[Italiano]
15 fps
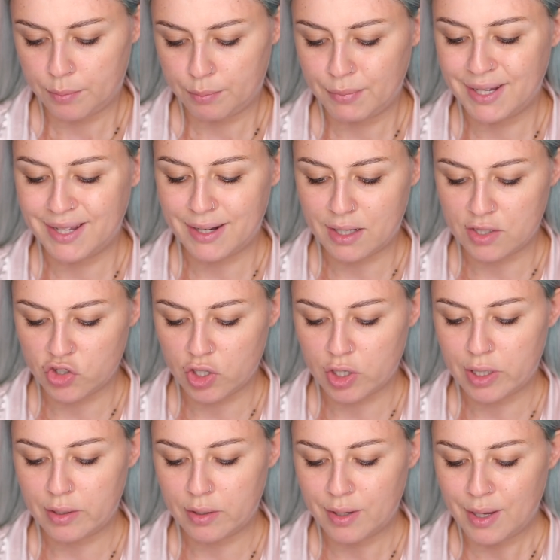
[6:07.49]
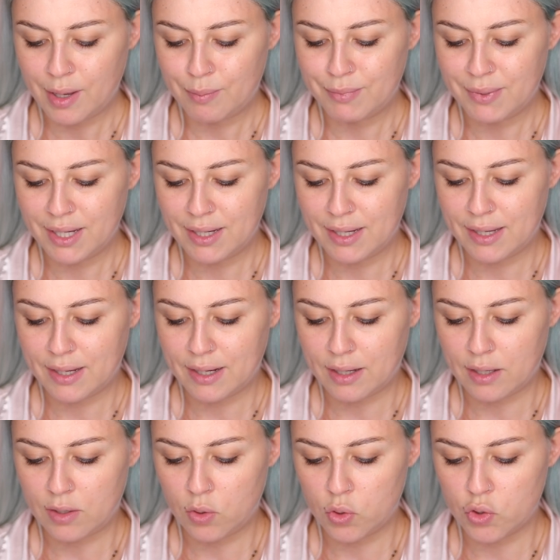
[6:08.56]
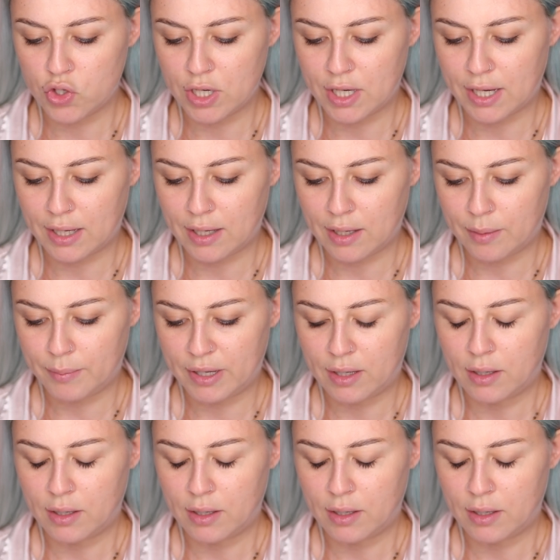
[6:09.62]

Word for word: mineralogica, mineralogica